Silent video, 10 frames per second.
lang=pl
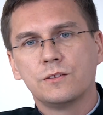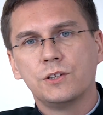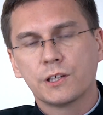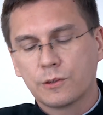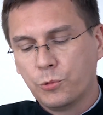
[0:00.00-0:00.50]

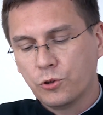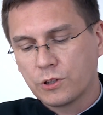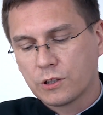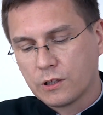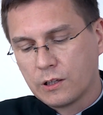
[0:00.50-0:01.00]
Niech
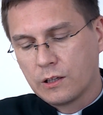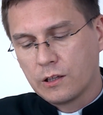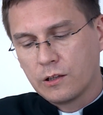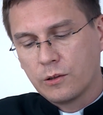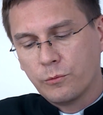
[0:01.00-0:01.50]
Bóg
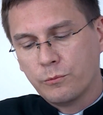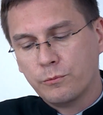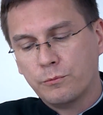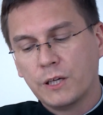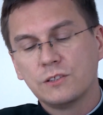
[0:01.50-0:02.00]

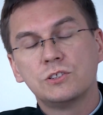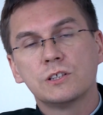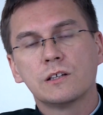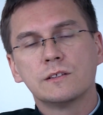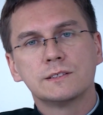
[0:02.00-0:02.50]

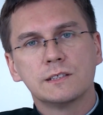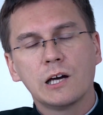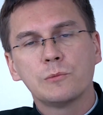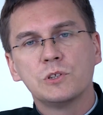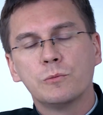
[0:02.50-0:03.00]
będzie z
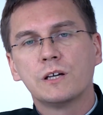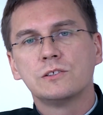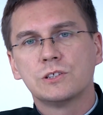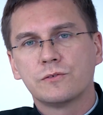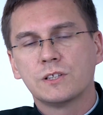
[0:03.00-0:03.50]
nami,
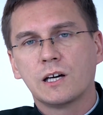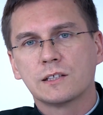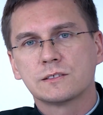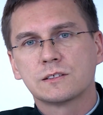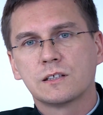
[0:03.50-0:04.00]
będzie w
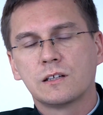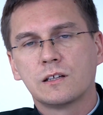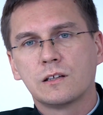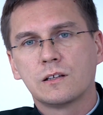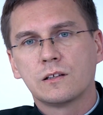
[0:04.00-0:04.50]
nas.
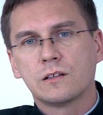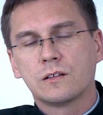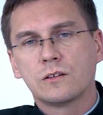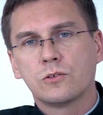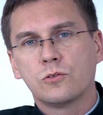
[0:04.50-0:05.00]

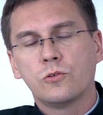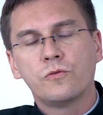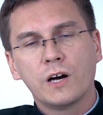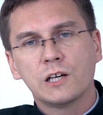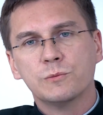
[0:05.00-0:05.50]

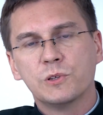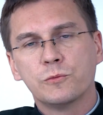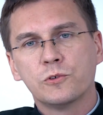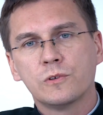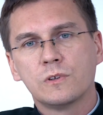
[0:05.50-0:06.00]
Ufajmy
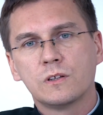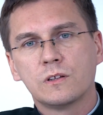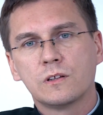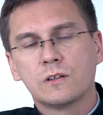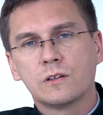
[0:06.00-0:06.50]
Mu.
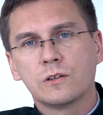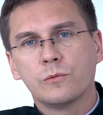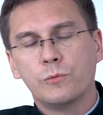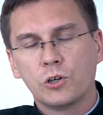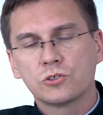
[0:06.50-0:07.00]

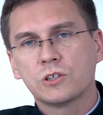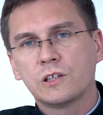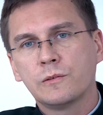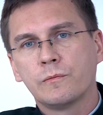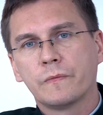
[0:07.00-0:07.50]

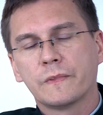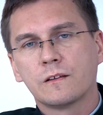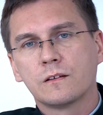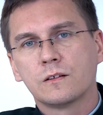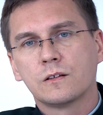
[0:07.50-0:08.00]
Boże,
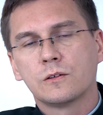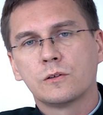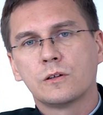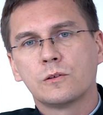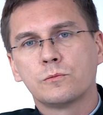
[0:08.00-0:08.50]

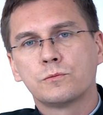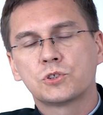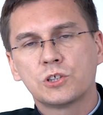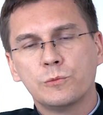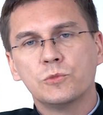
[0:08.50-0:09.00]

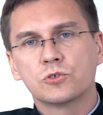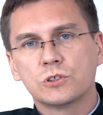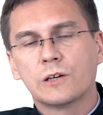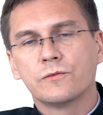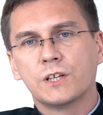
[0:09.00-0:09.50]
przymnóż
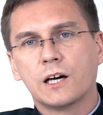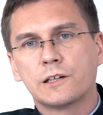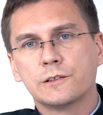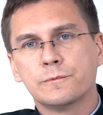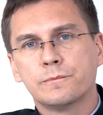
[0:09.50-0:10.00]
nam
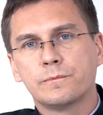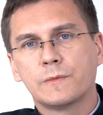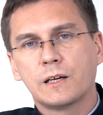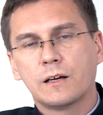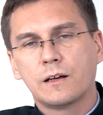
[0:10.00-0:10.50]
wiary.
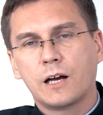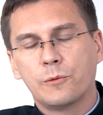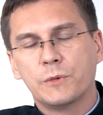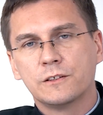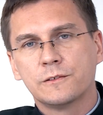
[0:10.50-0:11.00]

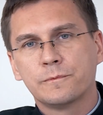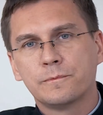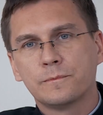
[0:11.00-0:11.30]
Amen.